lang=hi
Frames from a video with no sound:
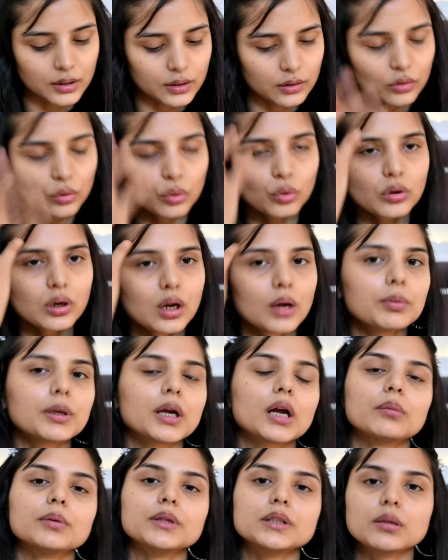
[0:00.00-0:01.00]
तो कभी
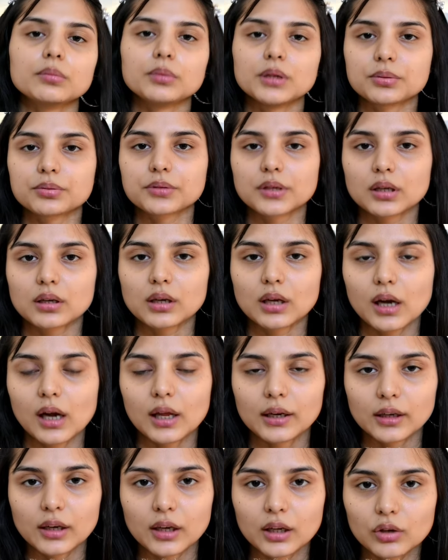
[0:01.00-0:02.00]
कभी जब लिपस्टिक
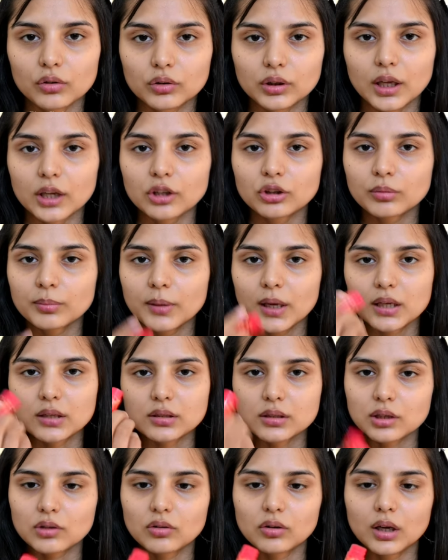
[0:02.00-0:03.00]
लगाना नहीं होता है तो मैं
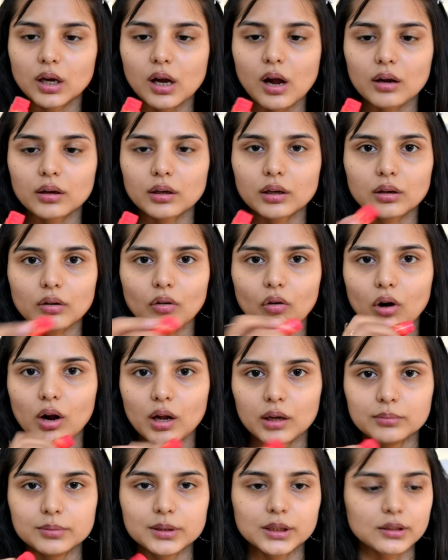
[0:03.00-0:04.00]
इसी को लगा के और
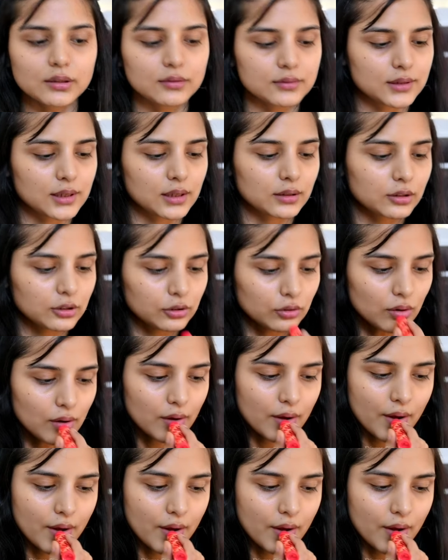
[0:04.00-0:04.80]
कहीं भी चले जाती हूँ